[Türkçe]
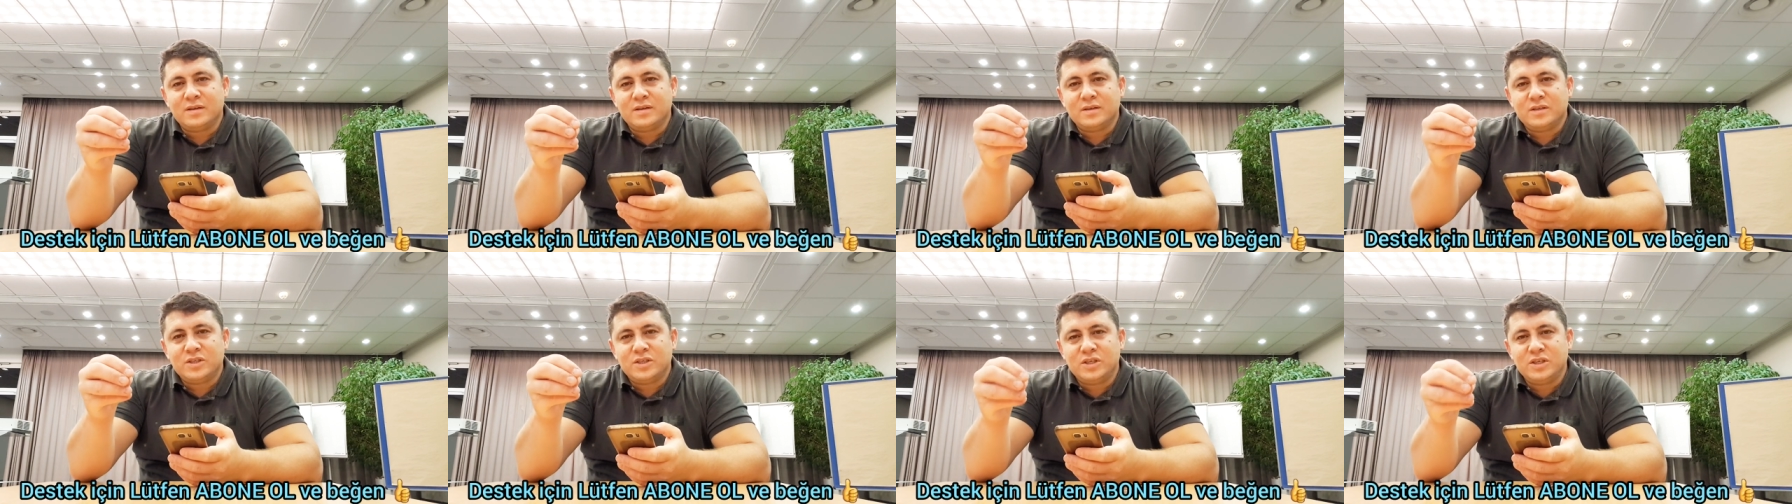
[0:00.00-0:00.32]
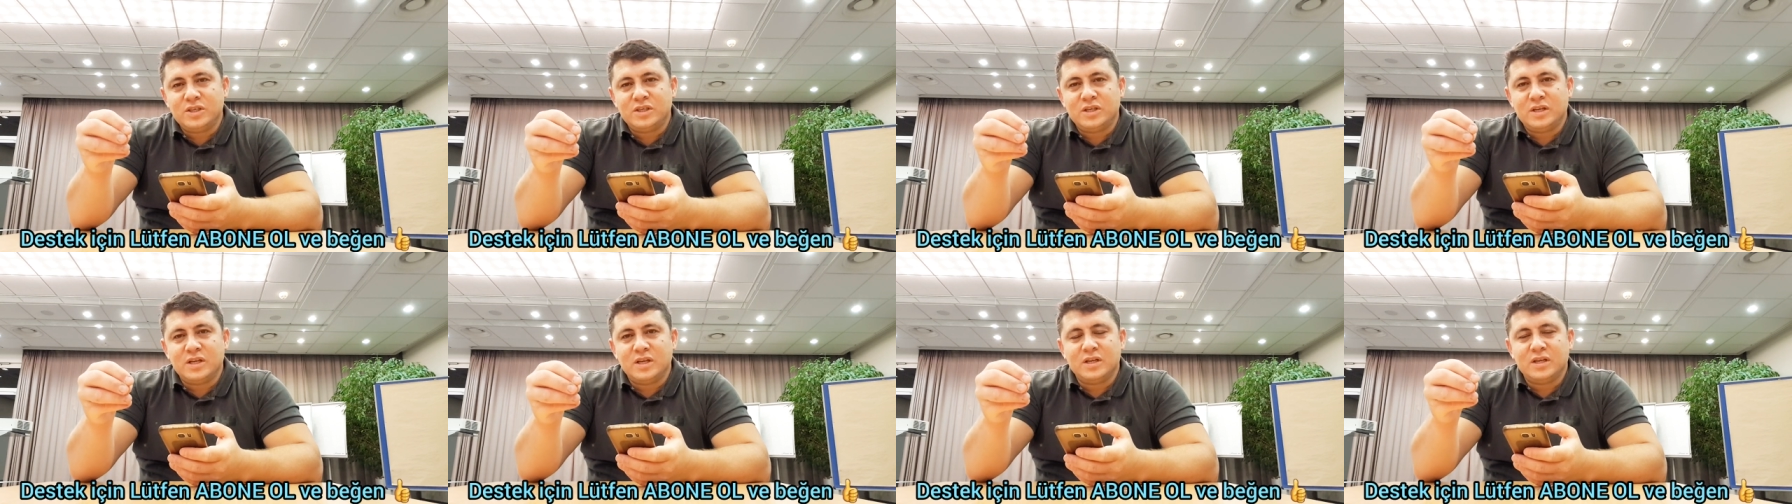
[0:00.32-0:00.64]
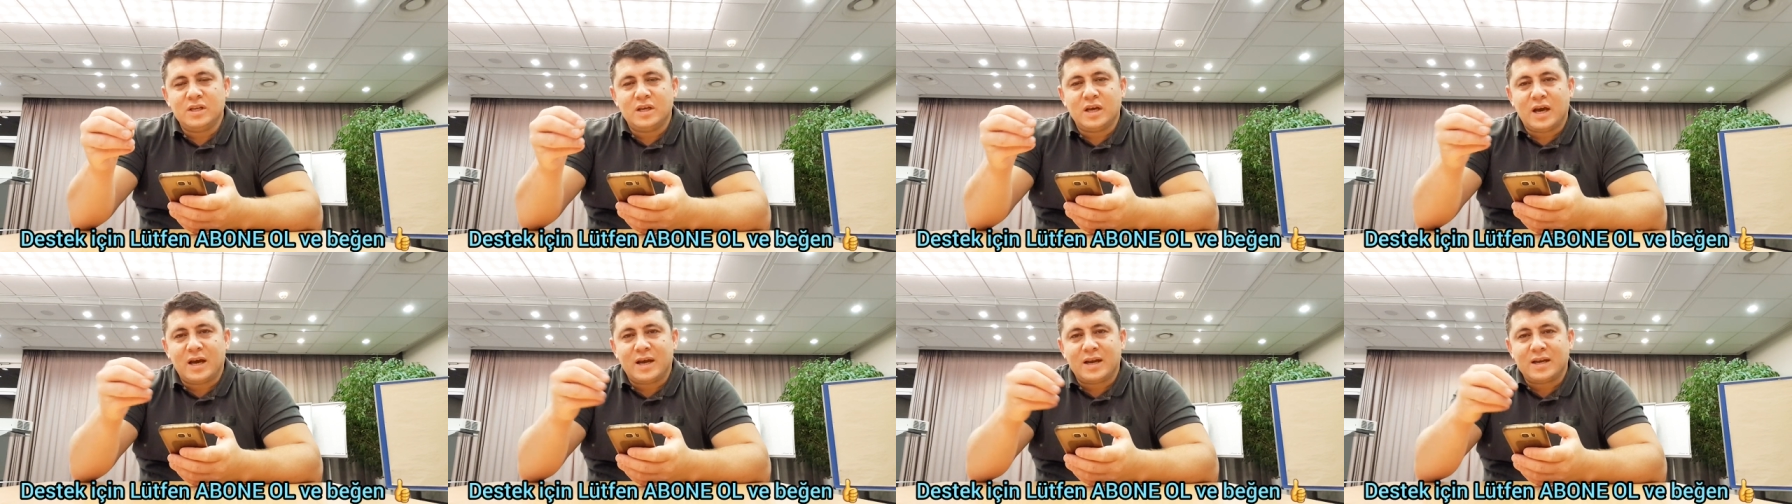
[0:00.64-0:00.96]
Şişli
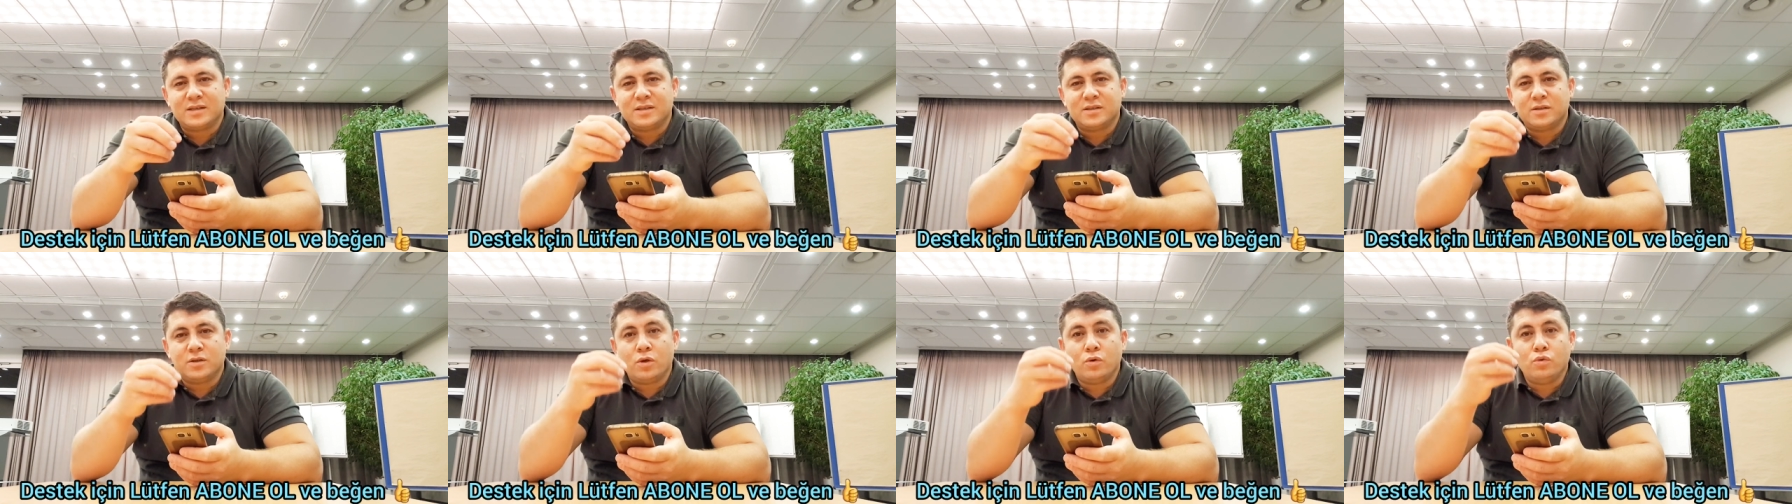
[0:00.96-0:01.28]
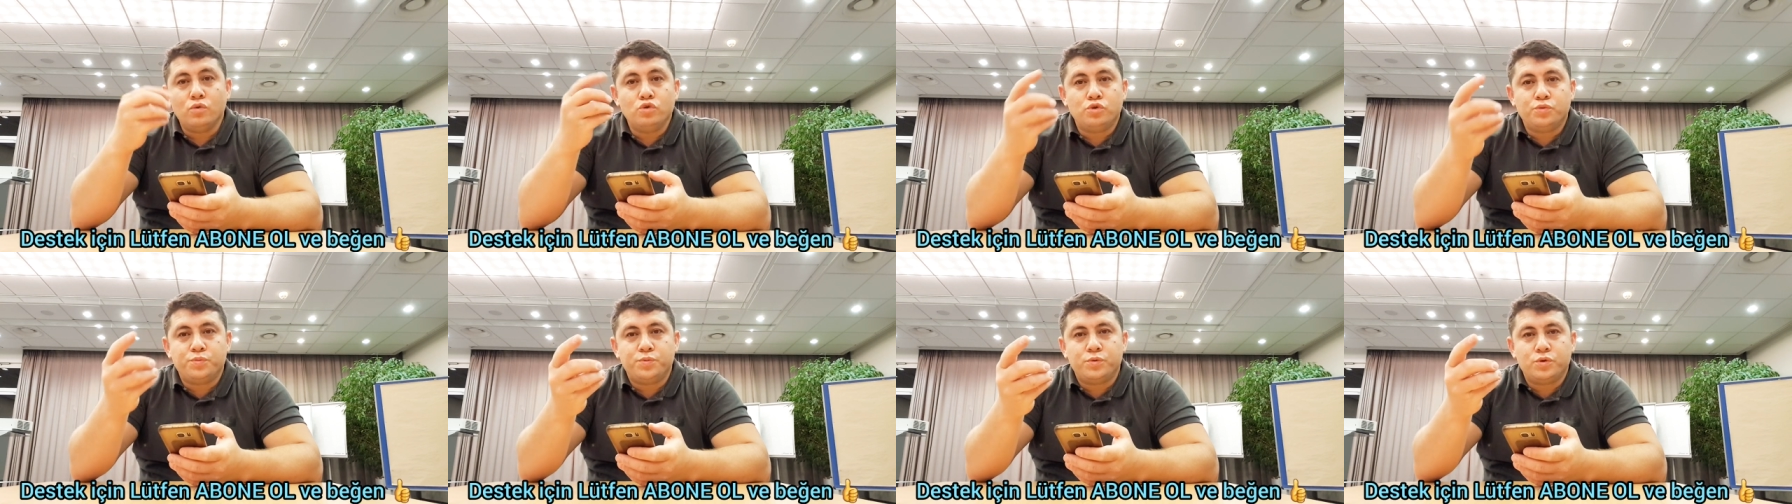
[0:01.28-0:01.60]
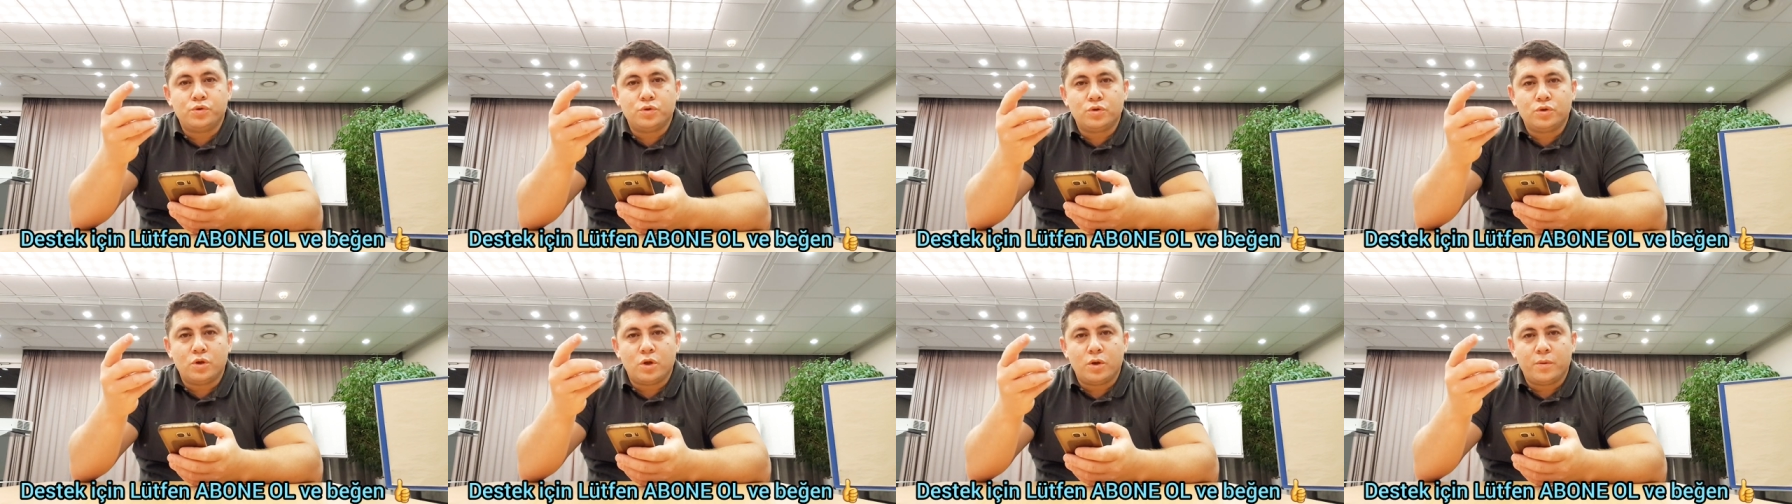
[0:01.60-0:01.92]
arasında
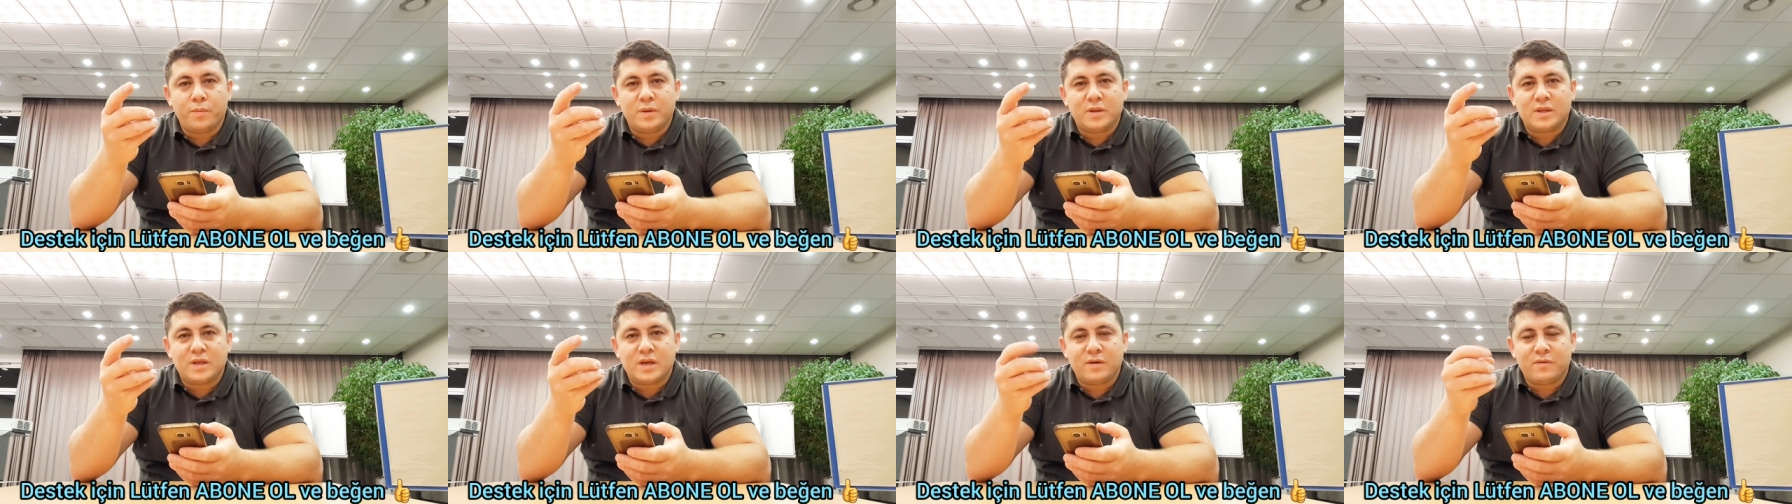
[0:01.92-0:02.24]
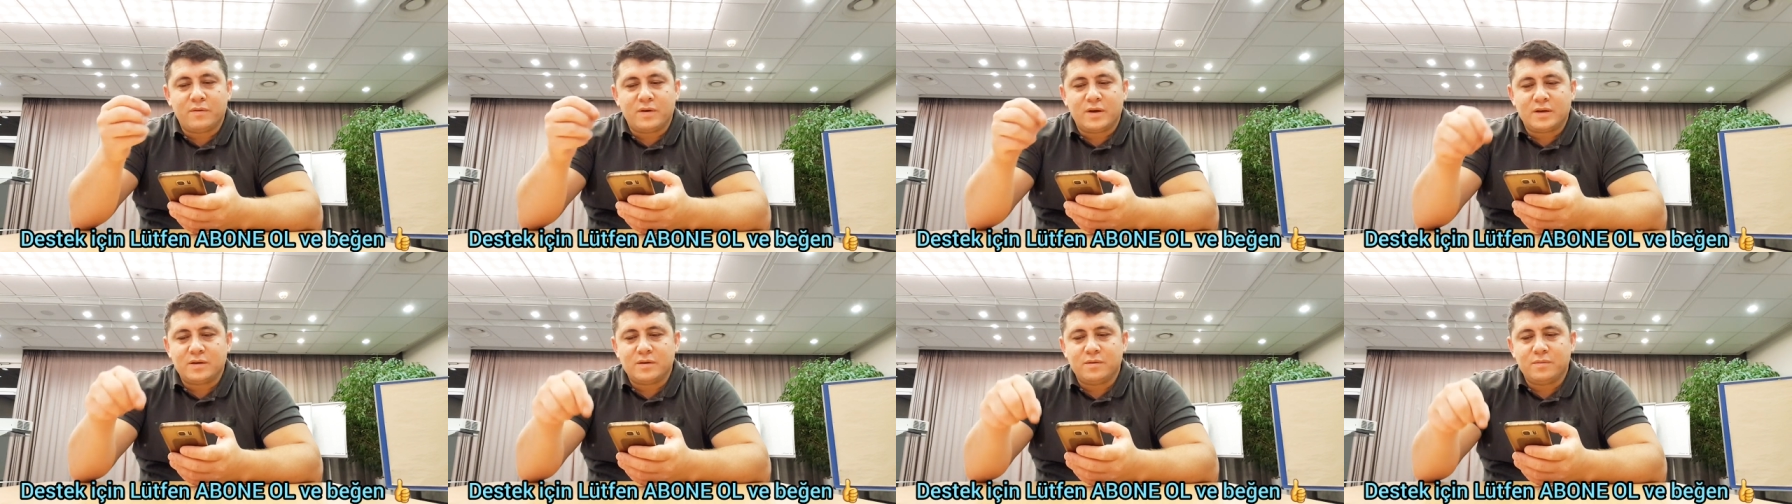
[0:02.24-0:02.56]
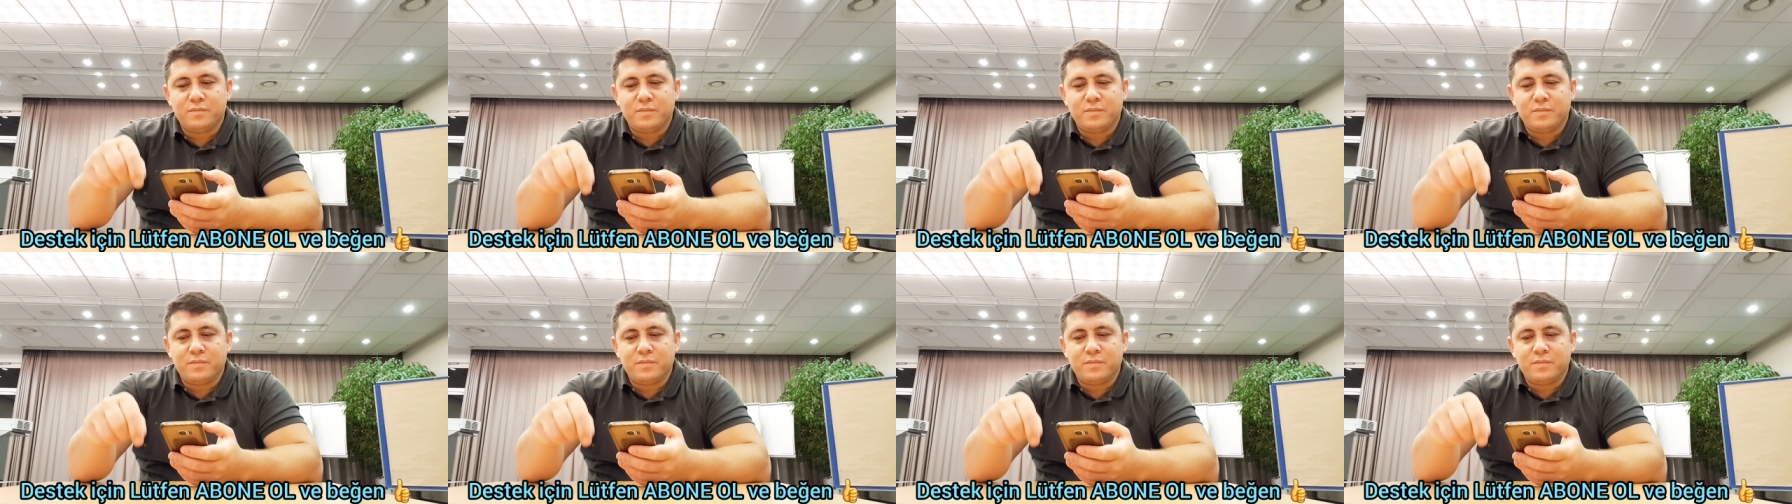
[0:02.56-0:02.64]
3,5 kilometre var.